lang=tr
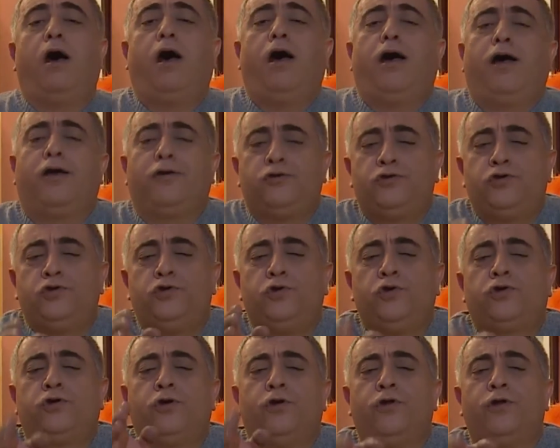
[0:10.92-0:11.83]
Aa,
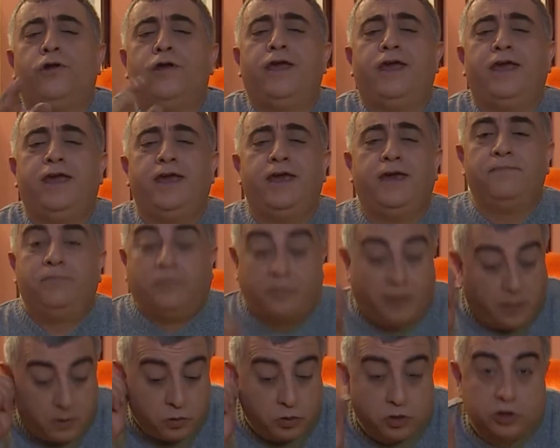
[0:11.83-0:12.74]
şükür
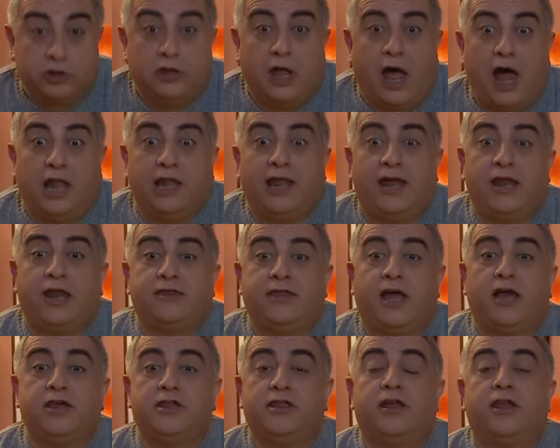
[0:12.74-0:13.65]
iyiyim.
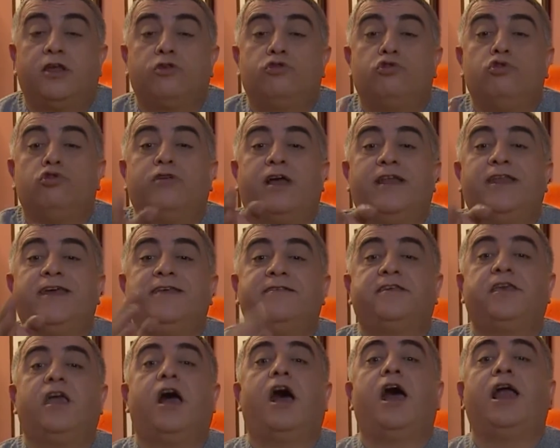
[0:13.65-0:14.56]
Dağlara taşlara Suzan
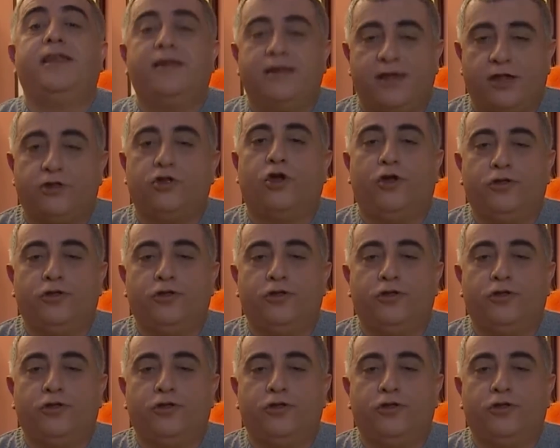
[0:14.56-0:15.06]
eski haline